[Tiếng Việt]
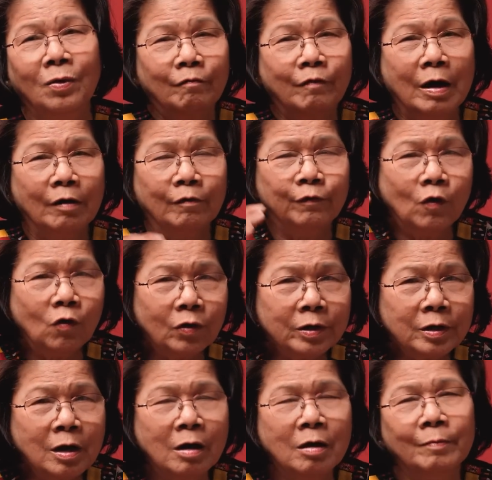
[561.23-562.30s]
và phối
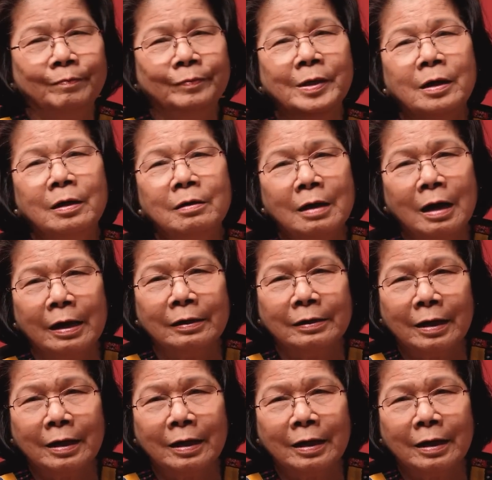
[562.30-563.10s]
hợp với lại